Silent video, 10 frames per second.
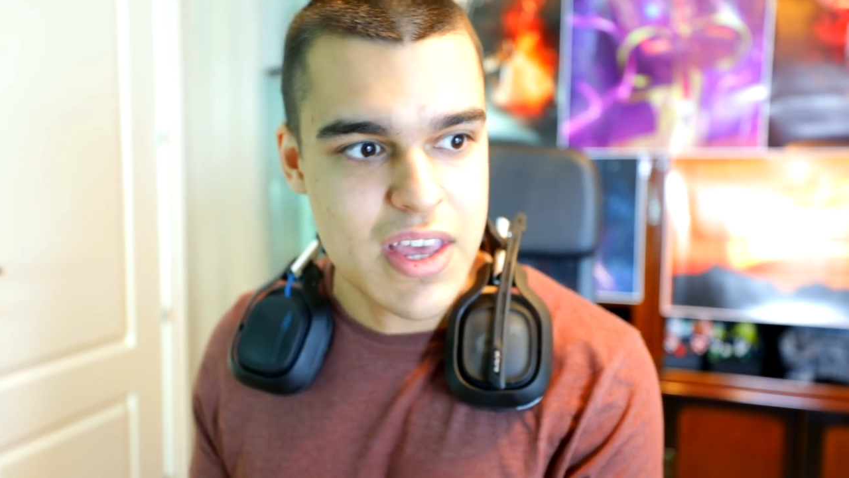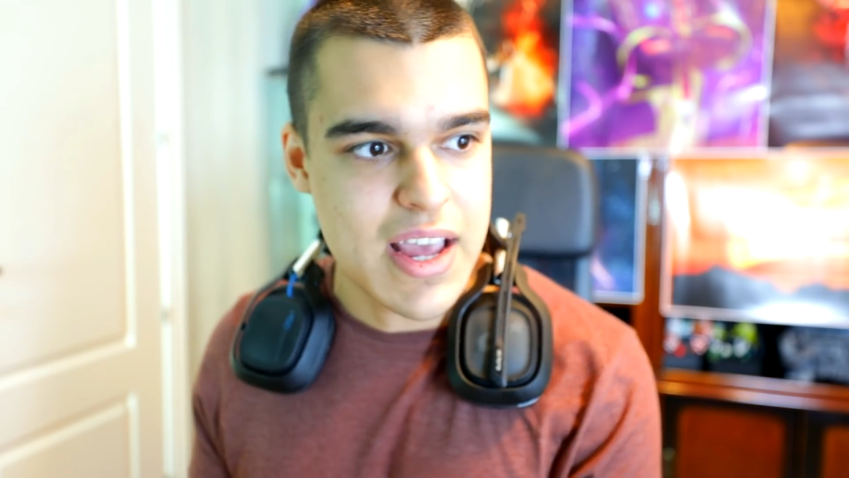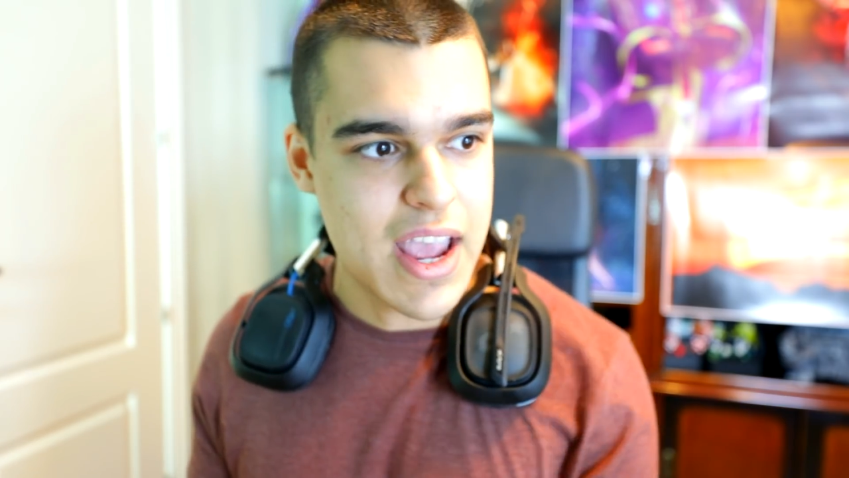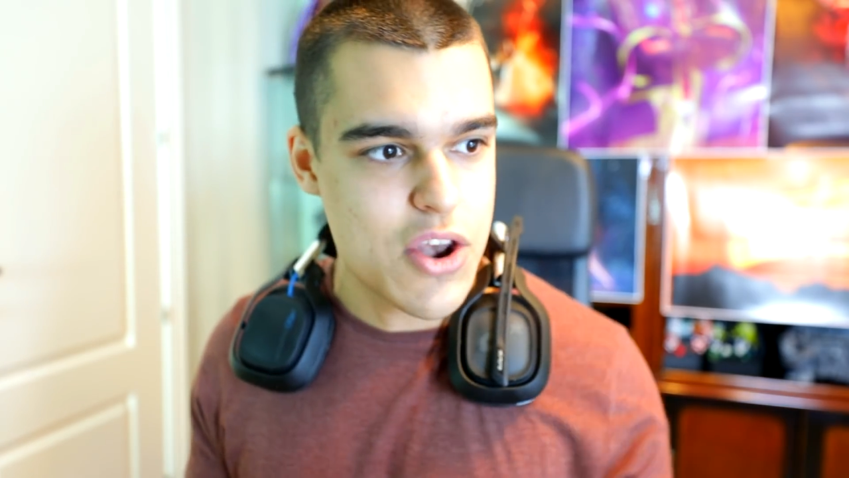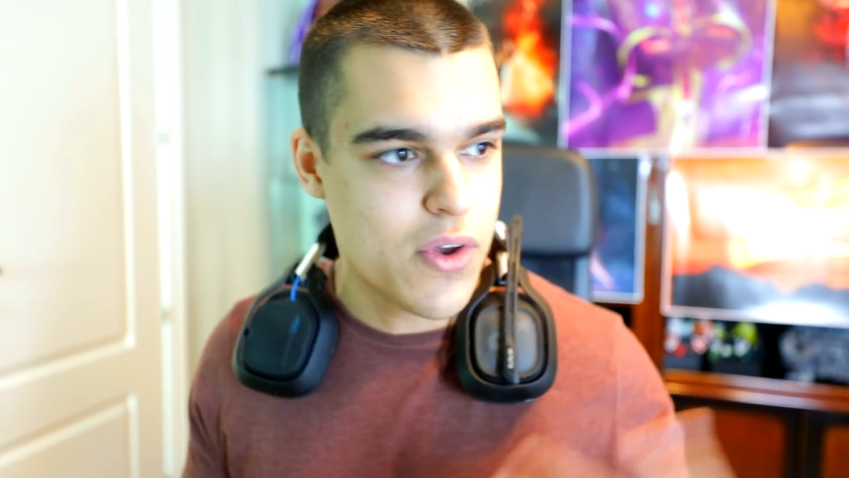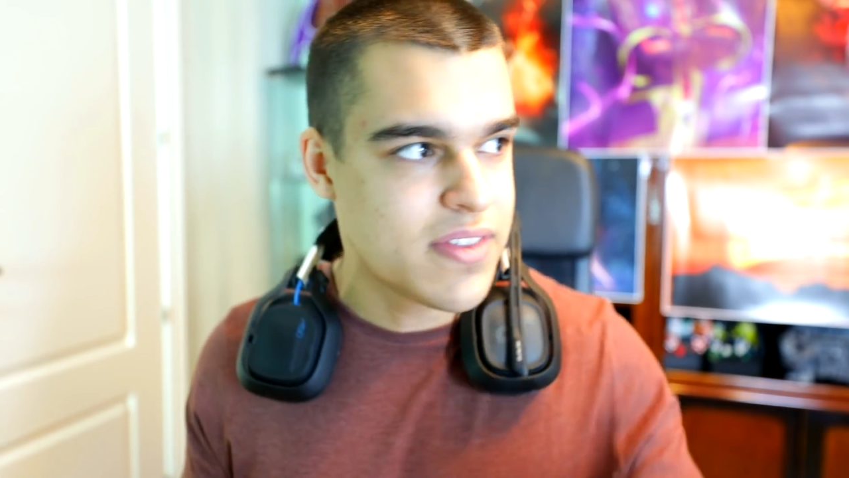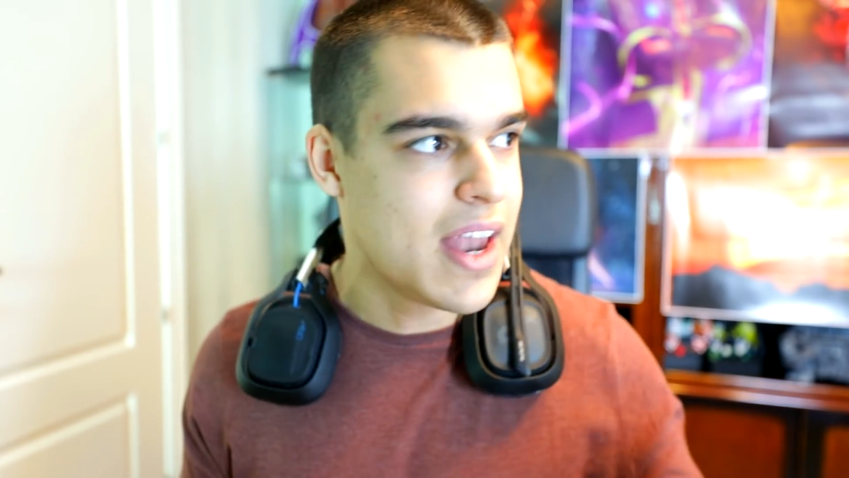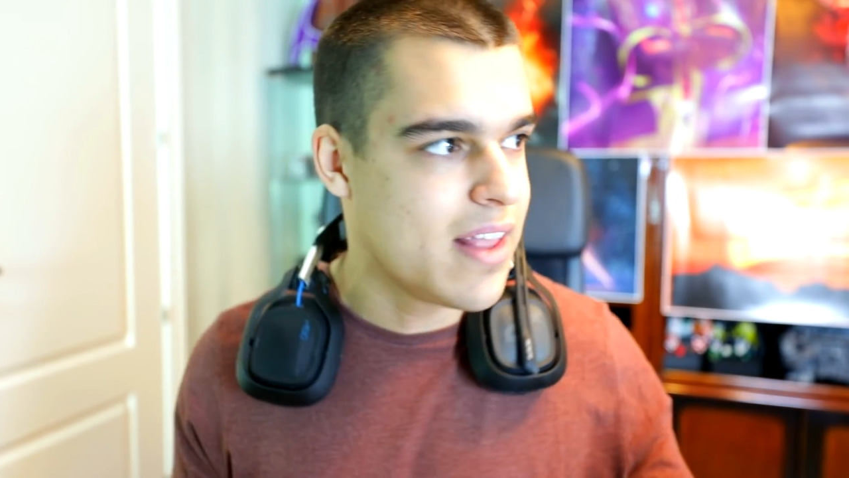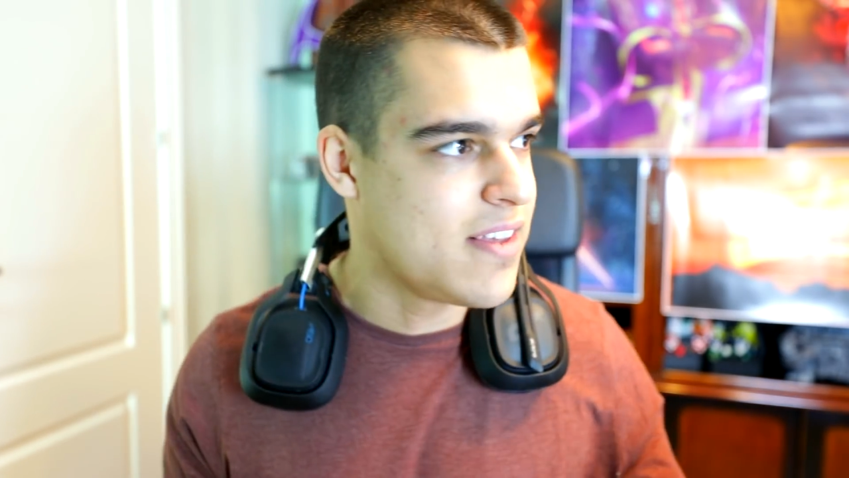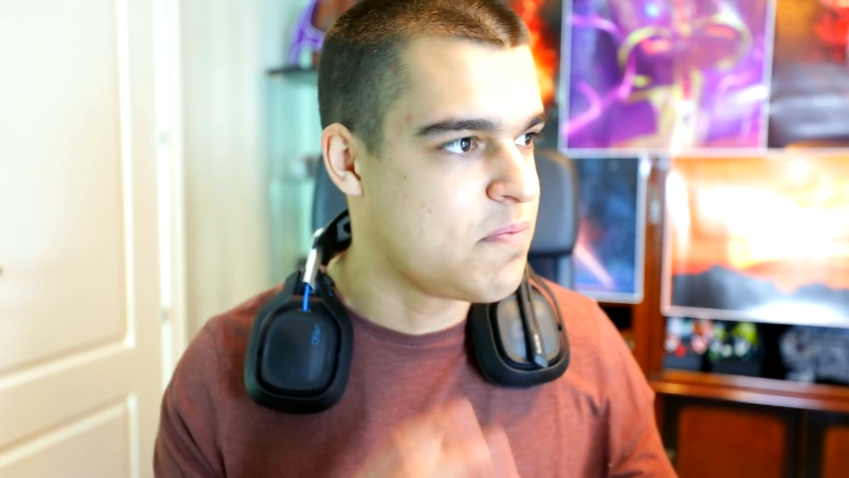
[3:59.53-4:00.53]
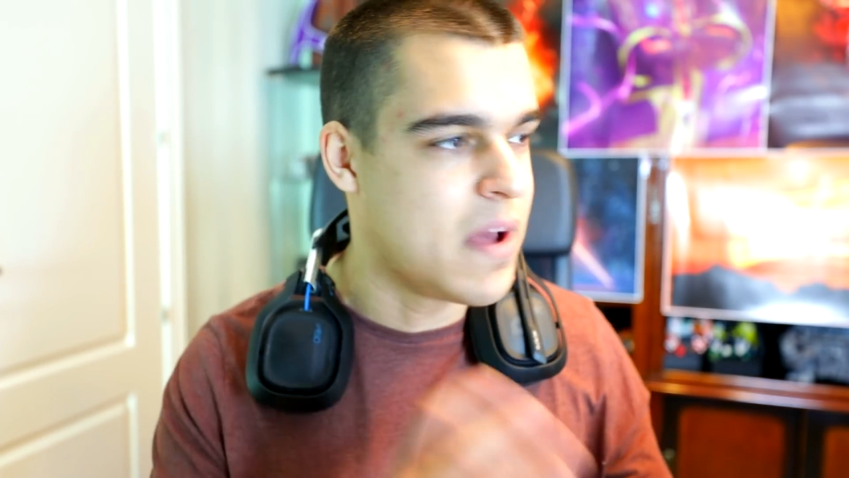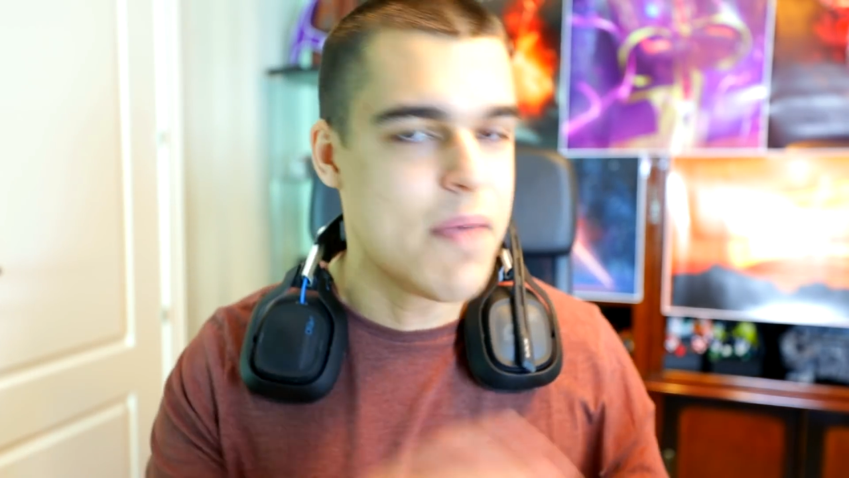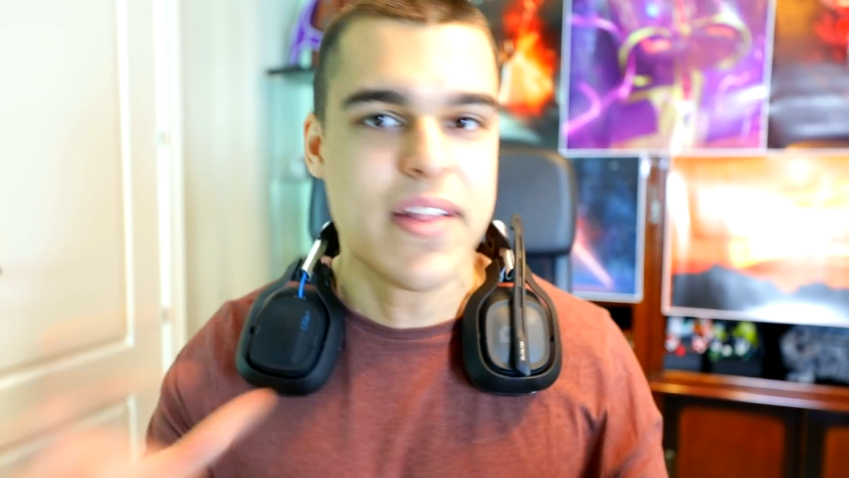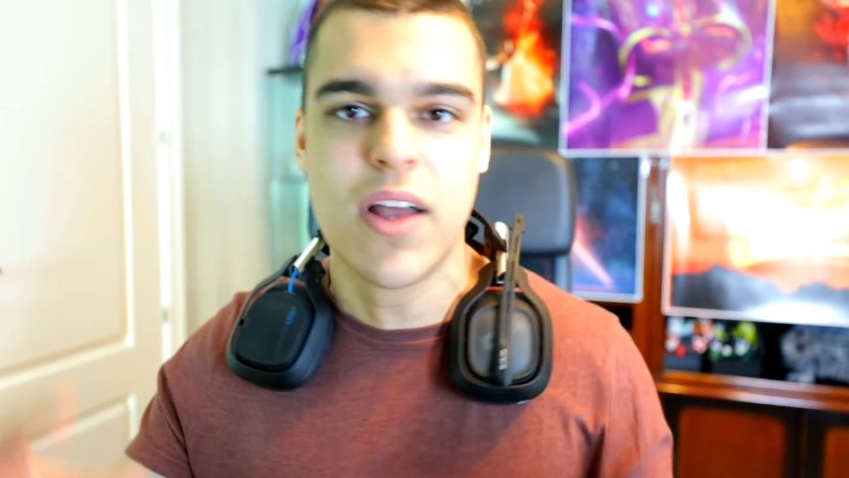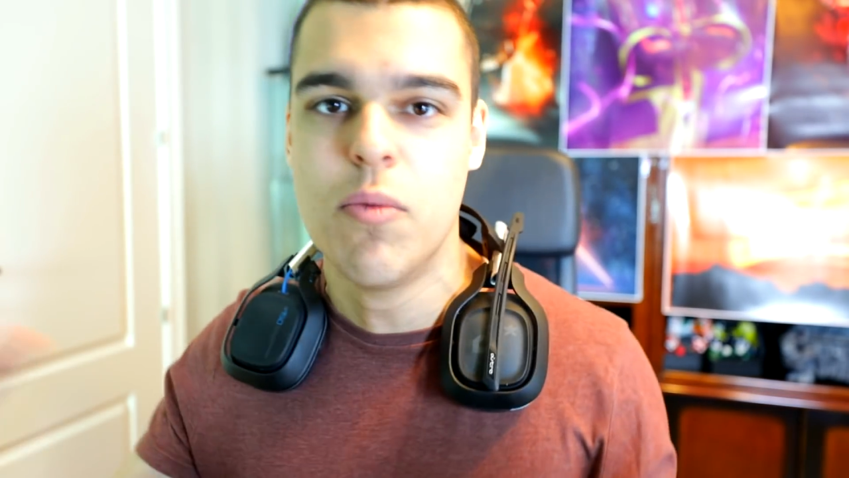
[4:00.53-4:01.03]
y que no están hechas para
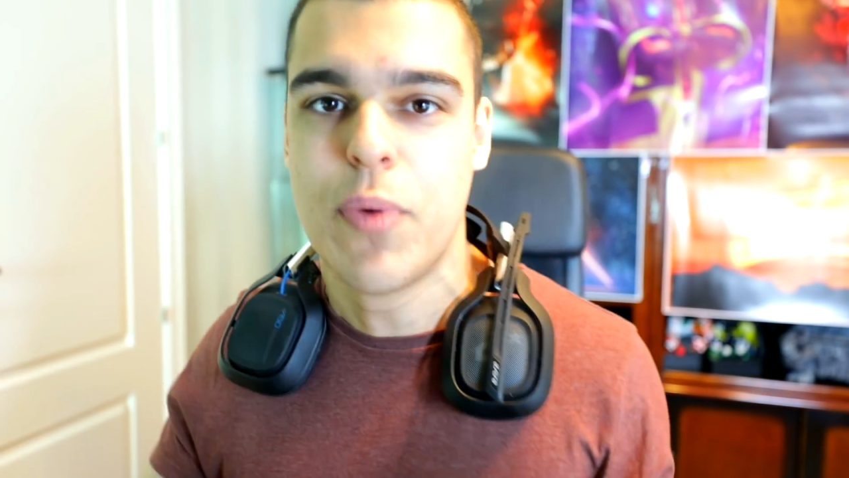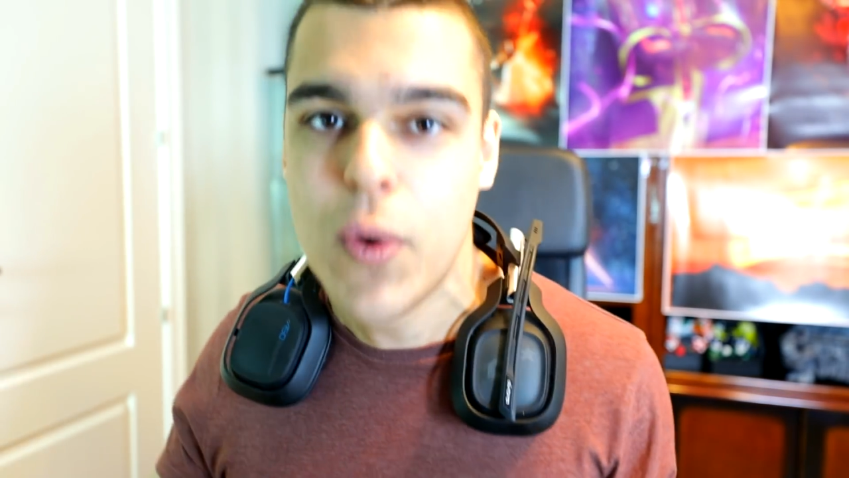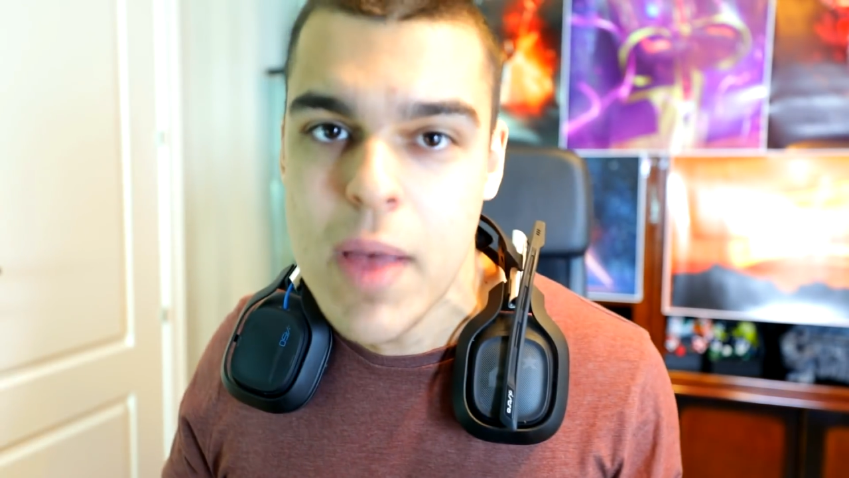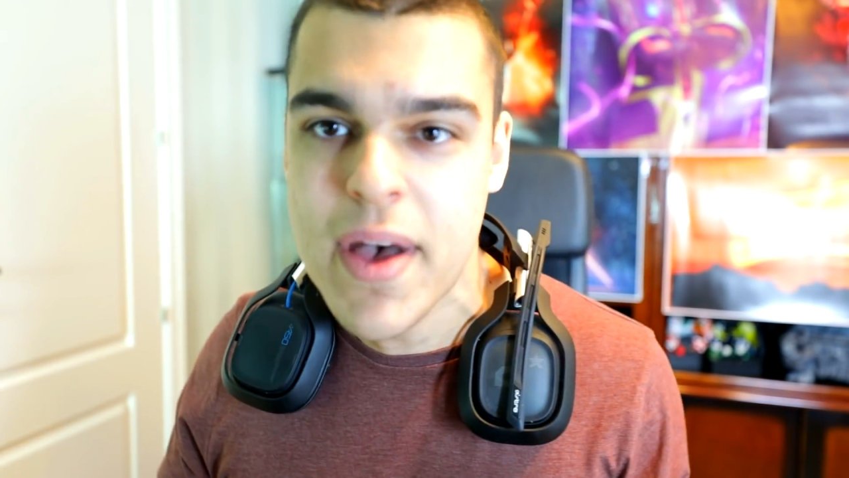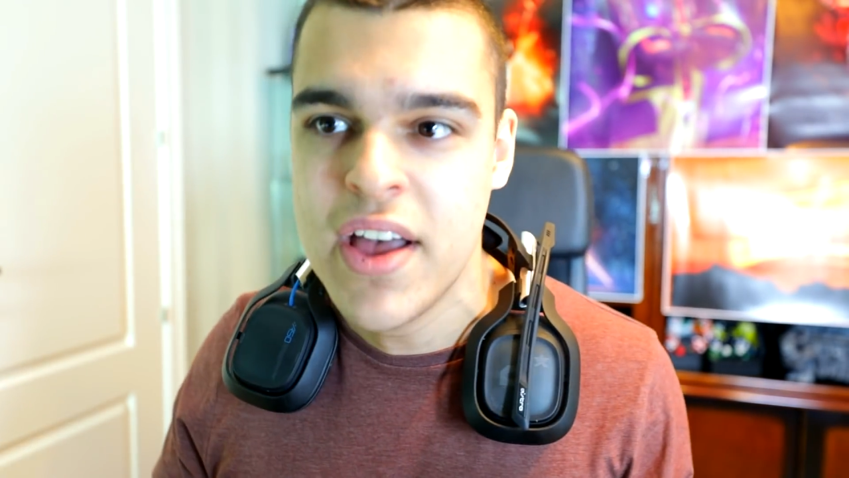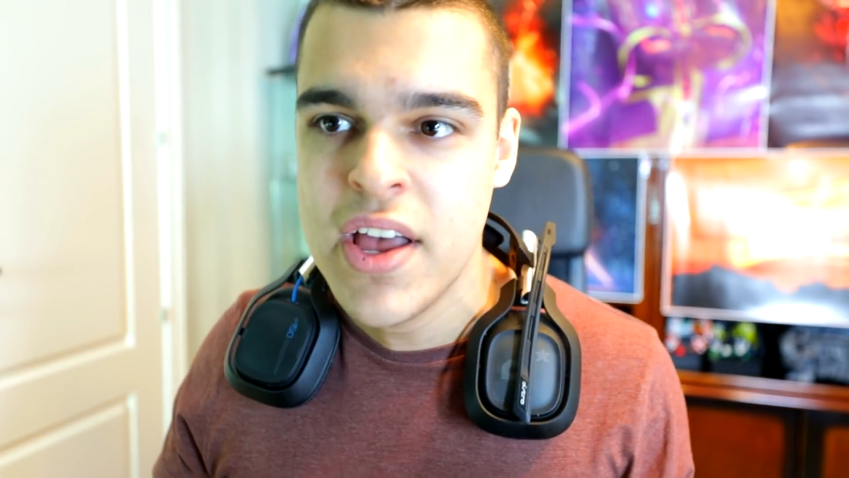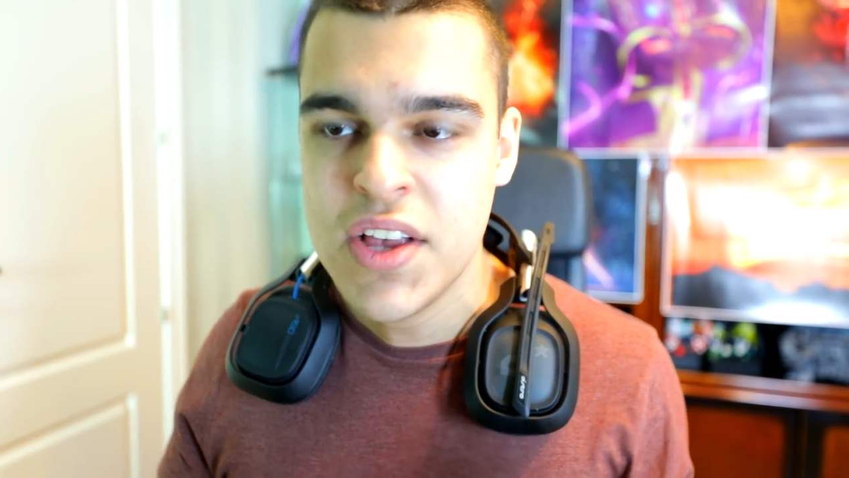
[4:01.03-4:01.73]
evitar un problema,